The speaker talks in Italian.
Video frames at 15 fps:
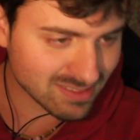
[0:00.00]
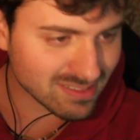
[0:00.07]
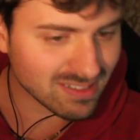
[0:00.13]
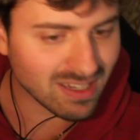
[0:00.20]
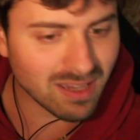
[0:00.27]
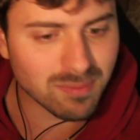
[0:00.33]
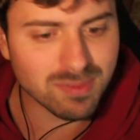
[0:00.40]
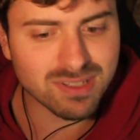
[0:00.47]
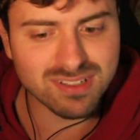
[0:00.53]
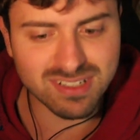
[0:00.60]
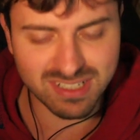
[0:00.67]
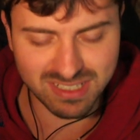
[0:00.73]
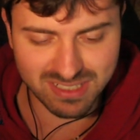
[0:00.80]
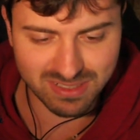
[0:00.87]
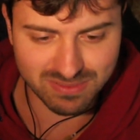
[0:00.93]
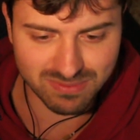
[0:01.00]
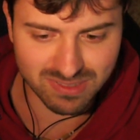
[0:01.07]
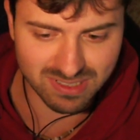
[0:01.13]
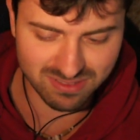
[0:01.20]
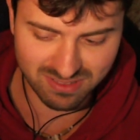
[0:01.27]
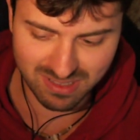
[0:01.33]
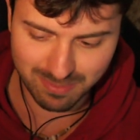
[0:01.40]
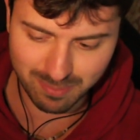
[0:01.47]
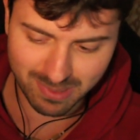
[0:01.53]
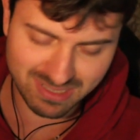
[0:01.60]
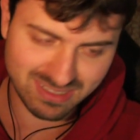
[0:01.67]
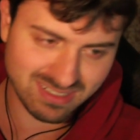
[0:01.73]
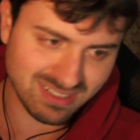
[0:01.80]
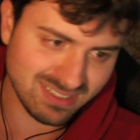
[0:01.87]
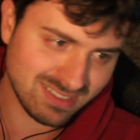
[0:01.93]
a meno che non vuole far
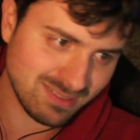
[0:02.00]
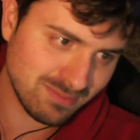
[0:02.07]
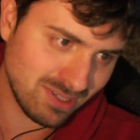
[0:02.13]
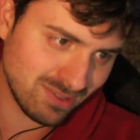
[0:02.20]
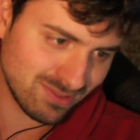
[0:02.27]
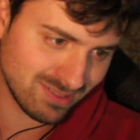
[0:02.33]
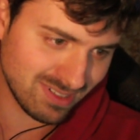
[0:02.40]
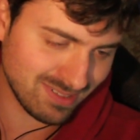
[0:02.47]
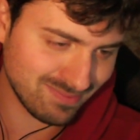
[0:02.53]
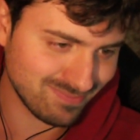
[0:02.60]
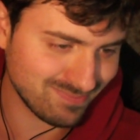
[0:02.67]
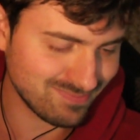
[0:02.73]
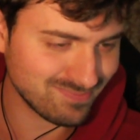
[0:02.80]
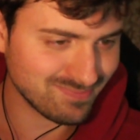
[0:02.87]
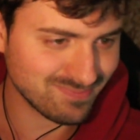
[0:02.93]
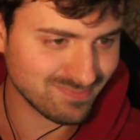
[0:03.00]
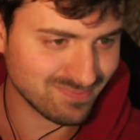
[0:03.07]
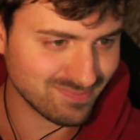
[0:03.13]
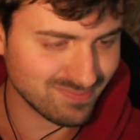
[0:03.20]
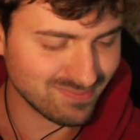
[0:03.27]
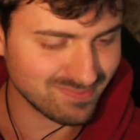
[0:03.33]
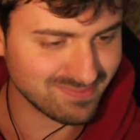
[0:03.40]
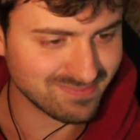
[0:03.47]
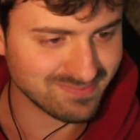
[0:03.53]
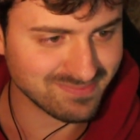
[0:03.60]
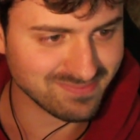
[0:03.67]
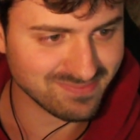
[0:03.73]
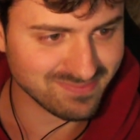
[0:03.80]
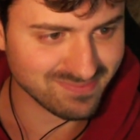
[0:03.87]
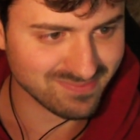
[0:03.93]
partire Simeone
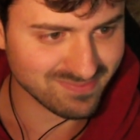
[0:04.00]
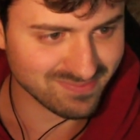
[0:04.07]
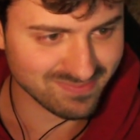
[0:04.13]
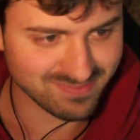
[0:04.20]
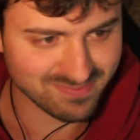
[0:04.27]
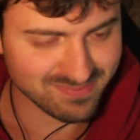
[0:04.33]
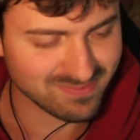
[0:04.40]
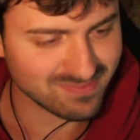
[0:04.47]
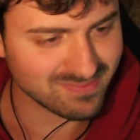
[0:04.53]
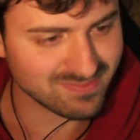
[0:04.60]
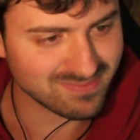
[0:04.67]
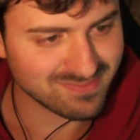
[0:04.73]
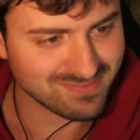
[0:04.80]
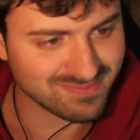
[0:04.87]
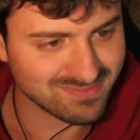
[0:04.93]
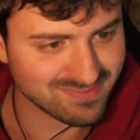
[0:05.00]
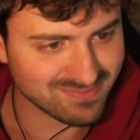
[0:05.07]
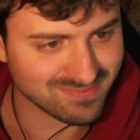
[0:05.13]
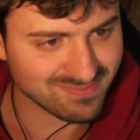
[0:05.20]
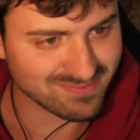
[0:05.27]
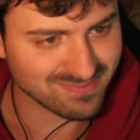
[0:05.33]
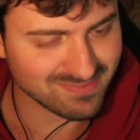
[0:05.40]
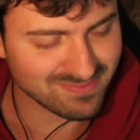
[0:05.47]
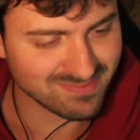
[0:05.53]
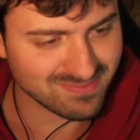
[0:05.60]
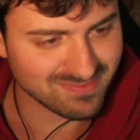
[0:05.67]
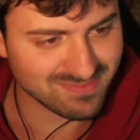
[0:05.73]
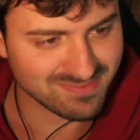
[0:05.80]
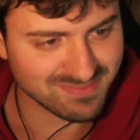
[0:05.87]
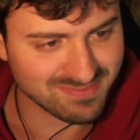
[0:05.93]
mm, sì
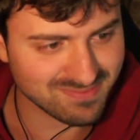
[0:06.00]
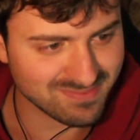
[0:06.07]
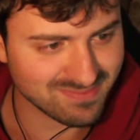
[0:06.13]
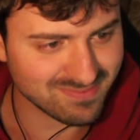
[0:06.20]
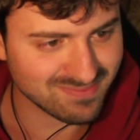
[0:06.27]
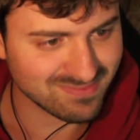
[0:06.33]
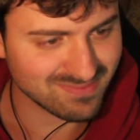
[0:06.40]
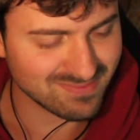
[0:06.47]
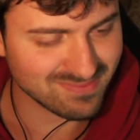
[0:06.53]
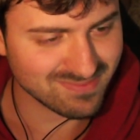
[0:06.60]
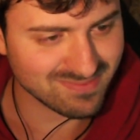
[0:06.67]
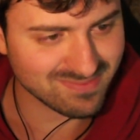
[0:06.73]
io ti dico,